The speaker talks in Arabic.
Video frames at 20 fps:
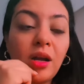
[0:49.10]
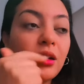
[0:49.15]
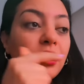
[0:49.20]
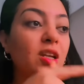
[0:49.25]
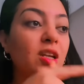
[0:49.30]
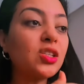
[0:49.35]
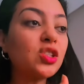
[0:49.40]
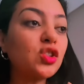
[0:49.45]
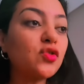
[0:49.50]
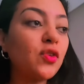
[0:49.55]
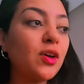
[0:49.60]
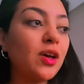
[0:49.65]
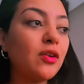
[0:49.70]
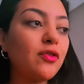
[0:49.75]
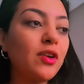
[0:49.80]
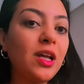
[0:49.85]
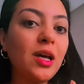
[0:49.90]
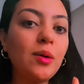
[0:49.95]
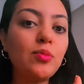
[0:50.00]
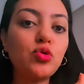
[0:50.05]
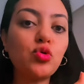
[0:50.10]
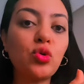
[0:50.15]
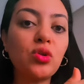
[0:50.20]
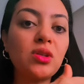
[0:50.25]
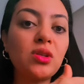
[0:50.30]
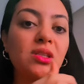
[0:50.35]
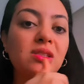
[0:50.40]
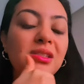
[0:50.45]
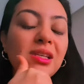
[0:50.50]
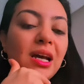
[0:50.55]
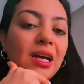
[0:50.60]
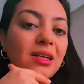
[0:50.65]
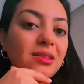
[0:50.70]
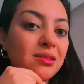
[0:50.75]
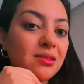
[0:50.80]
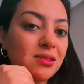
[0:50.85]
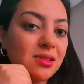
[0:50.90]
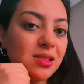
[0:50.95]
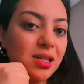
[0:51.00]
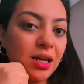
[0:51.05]
النص فيه في الحبس والنص قيد
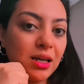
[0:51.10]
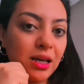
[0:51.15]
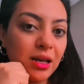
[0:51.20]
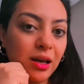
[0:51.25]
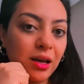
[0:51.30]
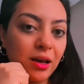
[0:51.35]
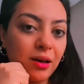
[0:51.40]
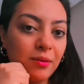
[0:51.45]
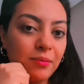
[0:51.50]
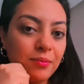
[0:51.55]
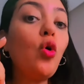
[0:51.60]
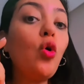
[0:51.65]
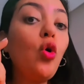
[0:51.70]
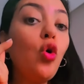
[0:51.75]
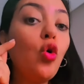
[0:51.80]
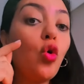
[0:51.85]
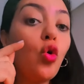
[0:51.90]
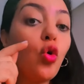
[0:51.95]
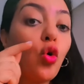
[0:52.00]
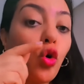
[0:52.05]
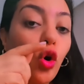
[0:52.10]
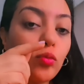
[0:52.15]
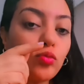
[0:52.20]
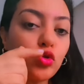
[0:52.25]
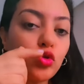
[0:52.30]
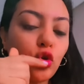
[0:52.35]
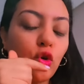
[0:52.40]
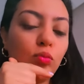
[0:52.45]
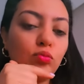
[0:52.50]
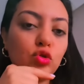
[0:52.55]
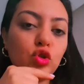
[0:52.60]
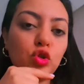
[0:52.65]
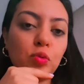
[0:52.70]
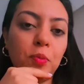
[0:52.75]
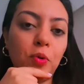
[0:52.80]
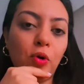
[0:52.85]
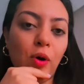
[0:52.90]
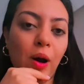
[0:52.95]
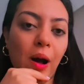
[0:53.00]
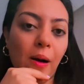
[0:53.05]
التحقيق حكومتكم
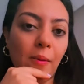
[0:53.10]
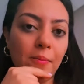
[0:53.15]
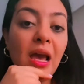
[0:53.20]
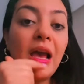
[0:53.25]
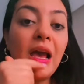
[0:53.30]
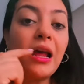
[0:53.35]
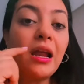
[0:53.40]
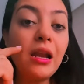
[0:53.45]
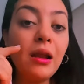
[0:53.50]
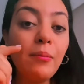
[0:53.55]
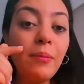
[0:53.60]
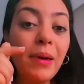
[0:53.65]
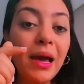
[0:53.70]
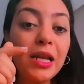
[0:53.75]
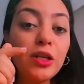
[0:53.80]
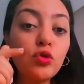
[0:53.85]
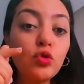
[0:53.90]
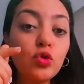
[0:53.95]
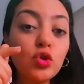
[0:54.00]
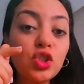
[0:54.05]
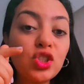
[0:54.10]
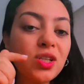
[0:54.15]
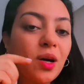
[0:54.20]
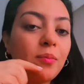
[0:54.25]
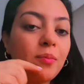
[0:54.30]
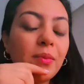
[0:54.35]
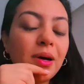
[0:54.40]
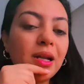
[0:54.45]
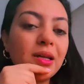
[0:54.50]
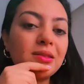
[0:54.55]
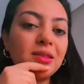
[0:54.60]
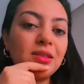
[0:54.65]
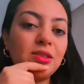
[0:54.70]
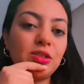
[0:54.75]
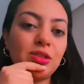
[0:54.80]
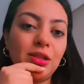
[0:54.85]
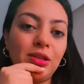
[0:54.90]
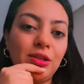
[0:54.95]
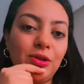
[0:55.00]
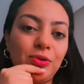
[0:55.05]
مشبوهه الملك والشعب ما
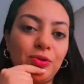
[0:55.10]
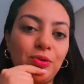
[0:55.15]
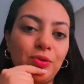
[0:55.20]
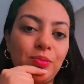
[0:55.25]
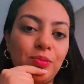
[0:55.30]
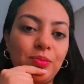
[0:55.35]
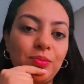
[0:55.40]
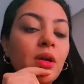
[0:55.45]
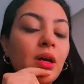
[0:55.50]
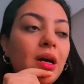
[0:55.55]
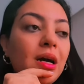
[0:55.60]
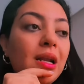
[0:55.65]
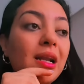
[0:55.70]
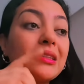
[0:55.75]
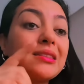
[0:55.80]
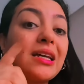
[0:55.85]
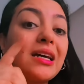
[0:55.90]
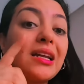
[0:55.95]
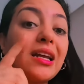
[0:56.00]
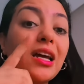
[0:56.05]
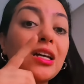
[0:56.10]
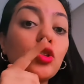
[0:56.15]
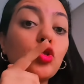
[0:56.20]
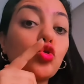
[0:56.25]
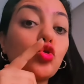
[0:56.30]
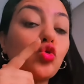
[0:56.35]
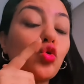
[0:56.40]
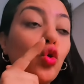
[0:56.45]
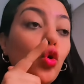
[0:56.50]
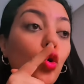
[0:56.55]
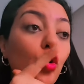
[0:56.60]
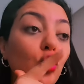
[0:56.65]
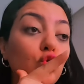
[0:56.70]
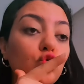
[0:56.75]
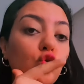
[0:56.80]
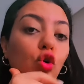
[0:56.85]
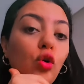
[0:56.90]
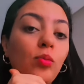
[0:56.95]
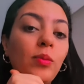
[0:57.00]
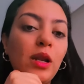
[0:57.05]
راضيينش عليكم على طريقه
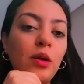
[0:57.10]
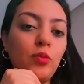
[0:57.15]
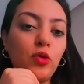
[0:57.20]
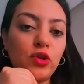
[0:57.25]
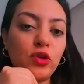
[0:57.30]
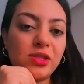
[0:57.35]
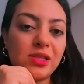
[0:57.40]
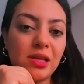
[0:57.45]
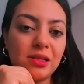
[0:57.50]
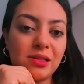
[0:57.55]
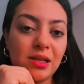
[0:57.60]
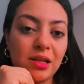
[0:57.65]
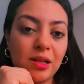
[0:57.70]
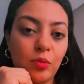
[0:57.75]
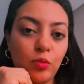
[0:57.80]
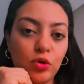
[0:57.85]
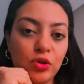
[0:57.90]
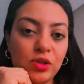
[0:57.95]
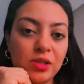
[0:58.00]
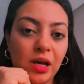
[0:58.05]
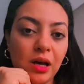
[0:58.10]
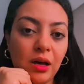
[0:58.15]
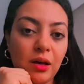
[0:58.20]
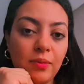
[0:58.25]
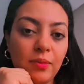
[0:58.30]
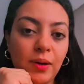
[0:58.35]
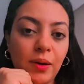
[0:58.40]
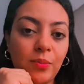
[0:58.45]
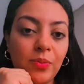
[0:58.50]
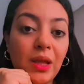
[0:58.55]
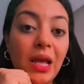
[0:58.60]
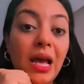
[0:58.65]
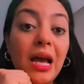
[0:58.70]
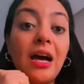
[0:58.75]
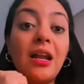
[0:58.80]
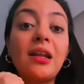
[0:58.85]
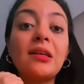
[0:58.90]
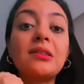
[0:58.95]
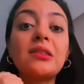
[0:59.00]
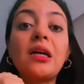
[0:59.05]
صعودكم للمؤسسات المنتخبه
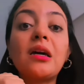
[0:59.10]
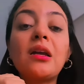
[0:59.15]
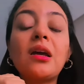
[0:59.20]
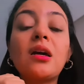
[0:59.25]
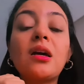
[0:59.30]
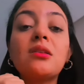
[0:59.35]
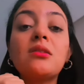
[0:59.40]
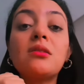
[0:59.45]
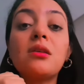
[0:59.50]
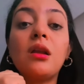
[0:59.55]
على طريقه